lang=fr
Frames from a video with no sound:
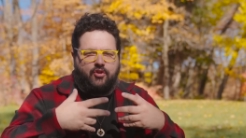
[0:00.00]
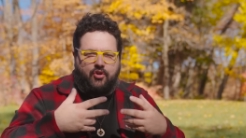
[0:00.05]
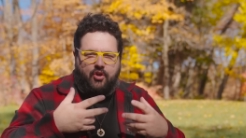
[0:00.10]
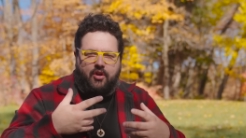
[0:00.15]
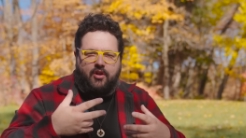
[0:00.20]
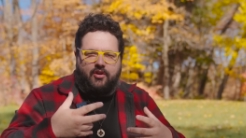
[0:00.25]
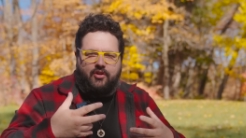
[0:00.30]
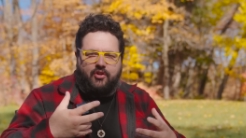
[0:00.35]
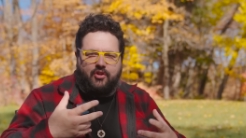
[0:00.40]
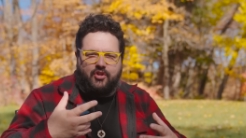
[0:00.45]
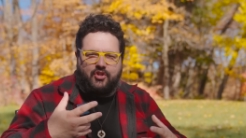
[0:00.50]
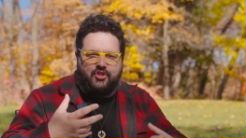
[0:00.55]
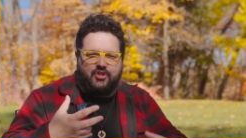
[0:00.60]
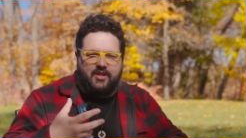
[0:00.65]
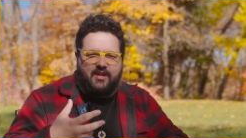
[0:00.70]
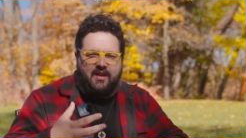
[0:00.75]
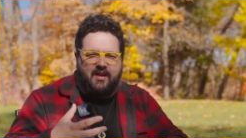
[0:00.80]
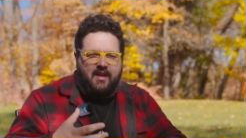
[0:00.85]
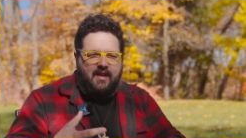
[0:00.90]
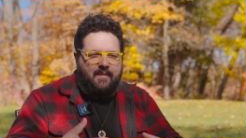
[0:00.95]
gueule que
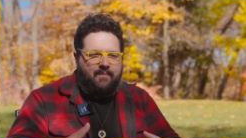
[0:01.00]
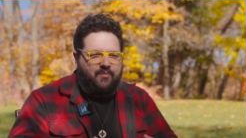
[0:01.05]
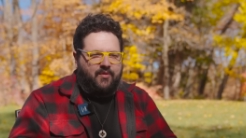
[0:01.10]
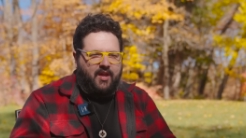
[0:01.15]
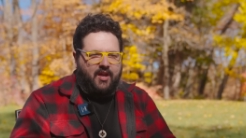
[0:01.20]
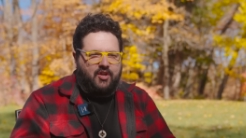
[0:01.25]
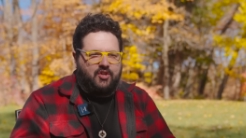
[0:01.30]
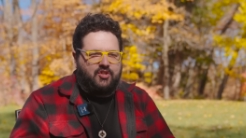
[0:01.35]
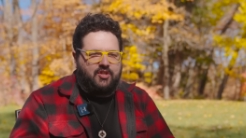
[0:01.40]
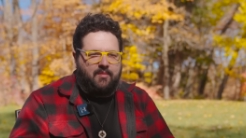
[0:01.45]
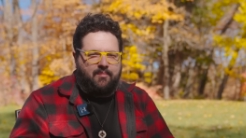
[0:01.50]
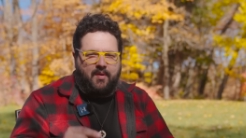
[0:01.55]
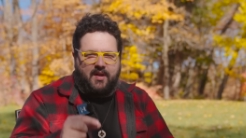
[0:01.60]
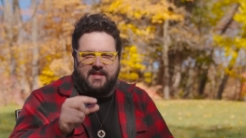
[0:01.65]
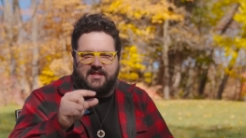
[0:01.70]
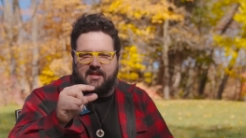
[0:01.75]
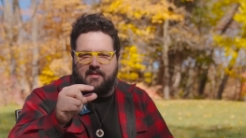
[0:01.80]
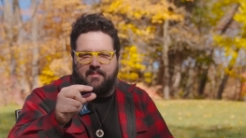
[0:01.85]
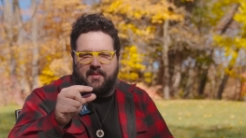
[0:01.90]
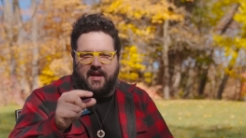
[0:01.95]
j'ai quand j'ai
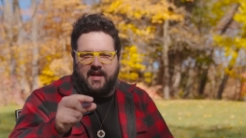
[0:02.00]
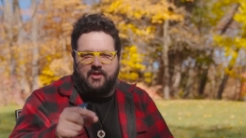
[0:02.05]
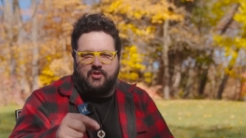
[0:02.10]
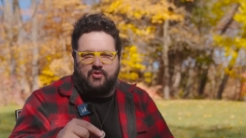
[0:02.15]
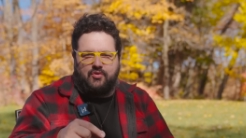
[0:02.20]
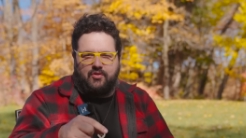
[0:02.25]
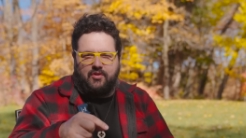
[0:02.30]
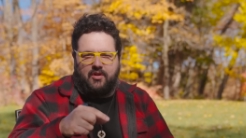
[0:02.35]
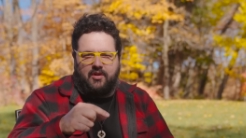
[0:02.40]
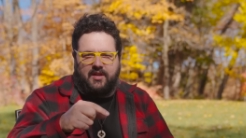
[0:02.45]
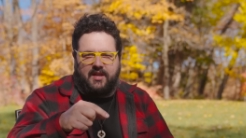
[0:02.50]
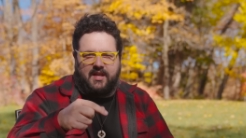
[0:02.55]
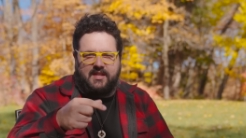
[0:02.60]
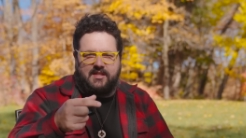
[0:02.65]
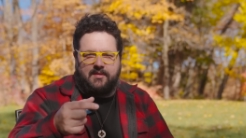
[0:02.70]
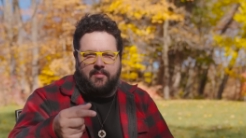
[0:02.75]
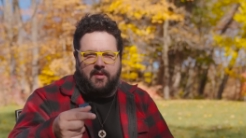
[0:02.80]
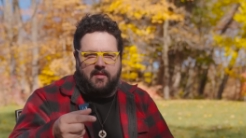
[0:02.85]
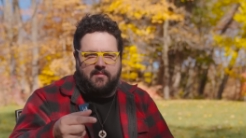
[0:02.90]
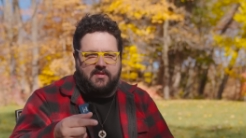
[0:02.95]
passé près d'une crise
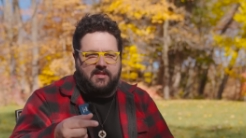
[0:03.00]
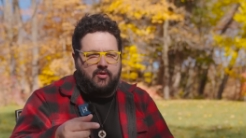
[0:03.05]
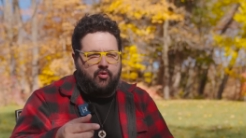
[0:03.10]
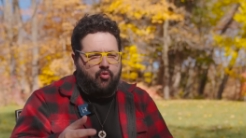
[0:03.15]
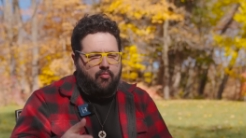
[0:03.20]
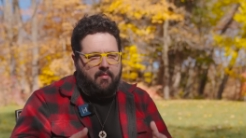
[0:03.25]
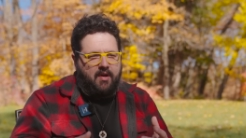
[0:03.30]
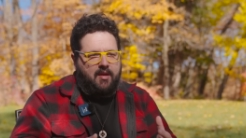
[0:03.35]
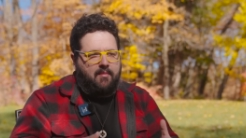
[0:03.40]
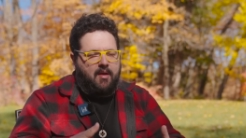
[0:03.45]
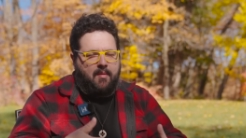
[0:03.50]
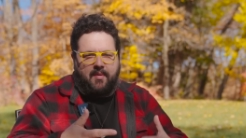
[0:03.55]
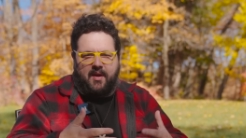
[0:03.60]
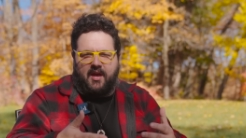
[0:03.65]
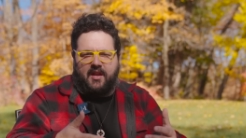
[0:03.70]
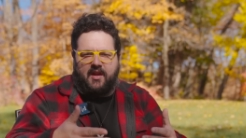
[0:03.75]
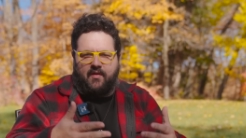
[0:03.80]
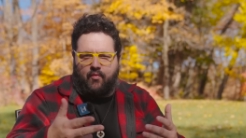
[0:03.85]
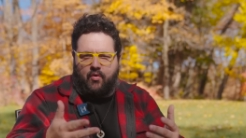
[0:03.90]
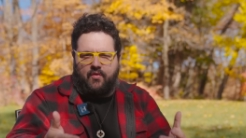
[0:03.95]
d'épilepsie ou même après
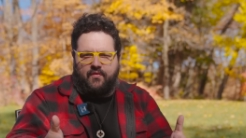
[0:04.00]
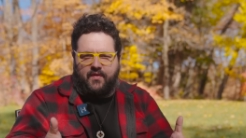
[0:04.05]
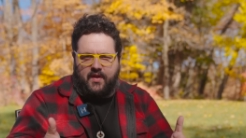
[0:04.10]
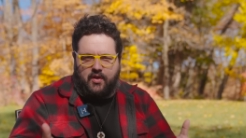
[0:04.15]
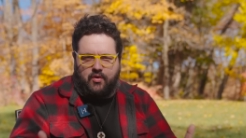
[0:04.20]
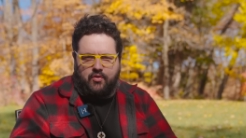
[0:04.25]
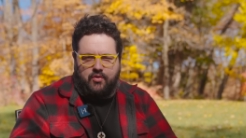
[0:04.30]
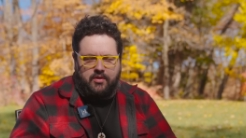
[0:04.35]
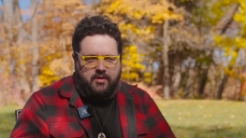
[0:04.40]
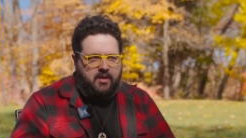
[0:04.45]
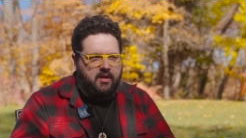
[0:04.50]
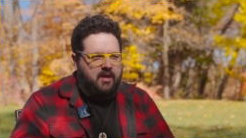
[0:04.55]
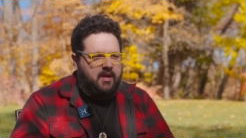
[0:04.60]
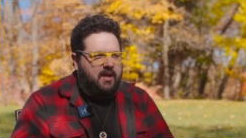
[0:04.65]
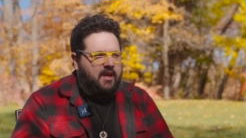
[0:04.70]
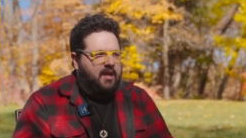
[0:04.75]
en avoir fait une.